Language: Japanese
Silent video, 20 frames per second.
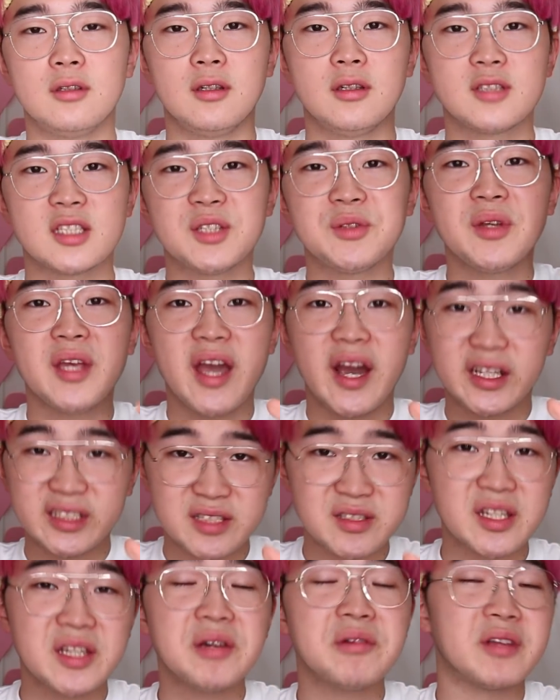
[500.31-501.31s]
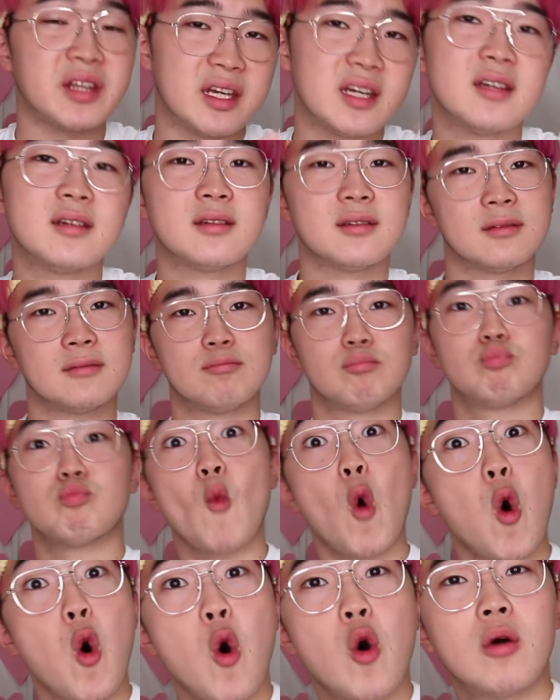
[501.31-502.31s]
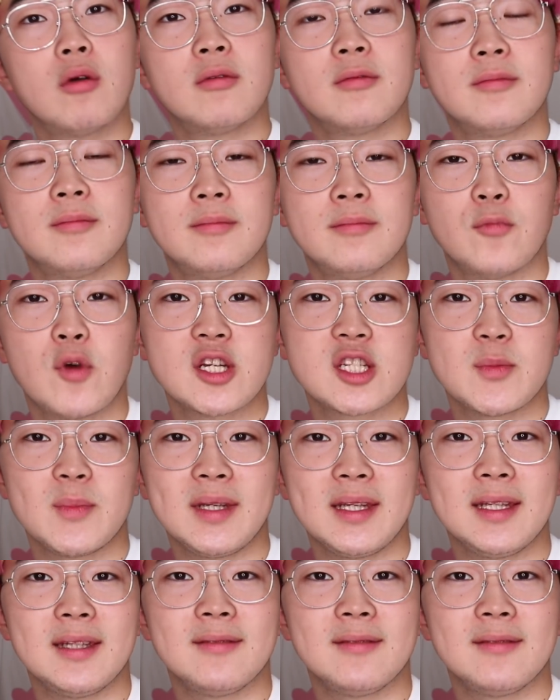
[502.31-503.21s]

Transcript: ちゃんと100預けようね。おやすみ。